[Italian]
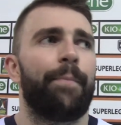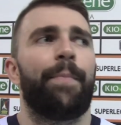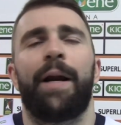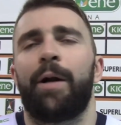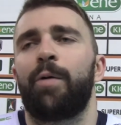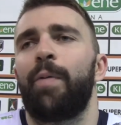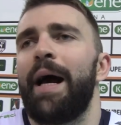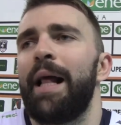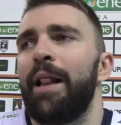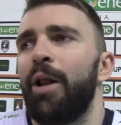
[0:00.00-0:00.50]

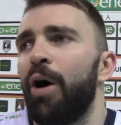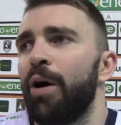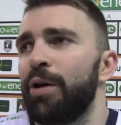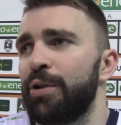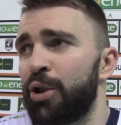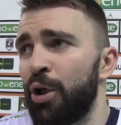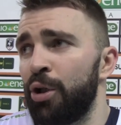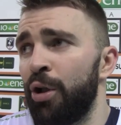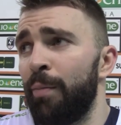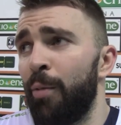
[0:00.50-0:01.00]
Per
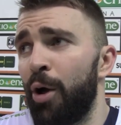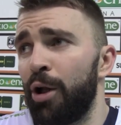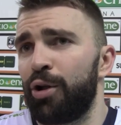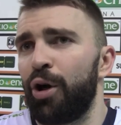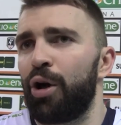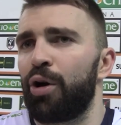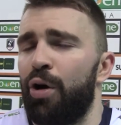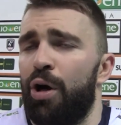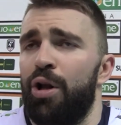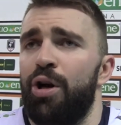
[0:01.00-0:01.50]
quello sono
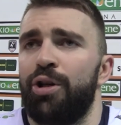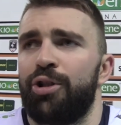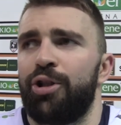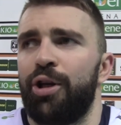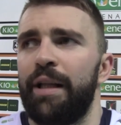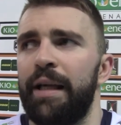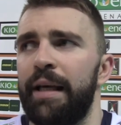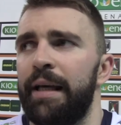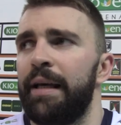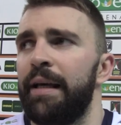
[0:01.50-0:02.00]
molto
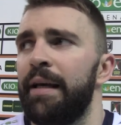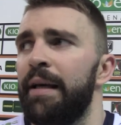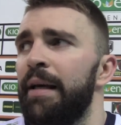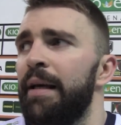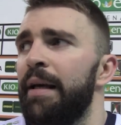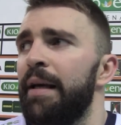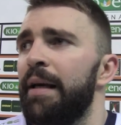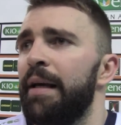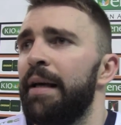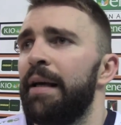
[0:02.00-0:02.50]
orgoglioso
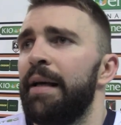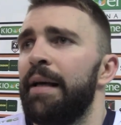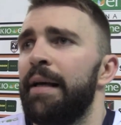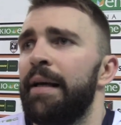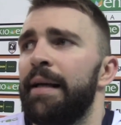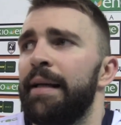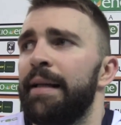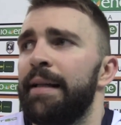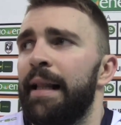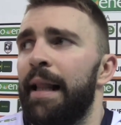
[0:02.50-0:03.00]

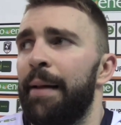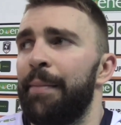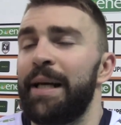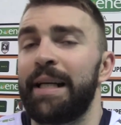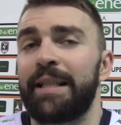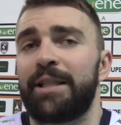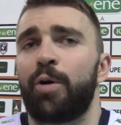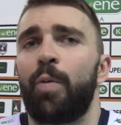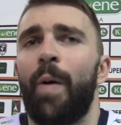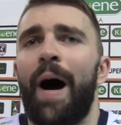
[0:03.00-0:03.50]
della
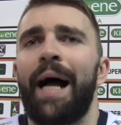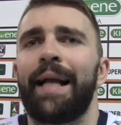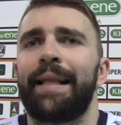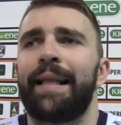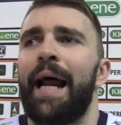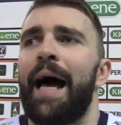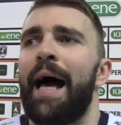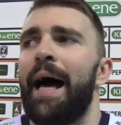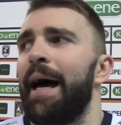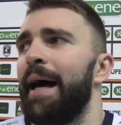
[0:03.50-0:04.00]
mia
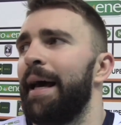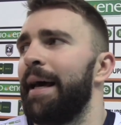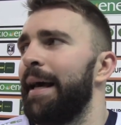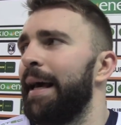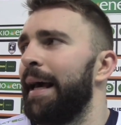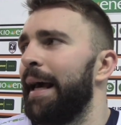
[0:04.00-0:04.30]
squadra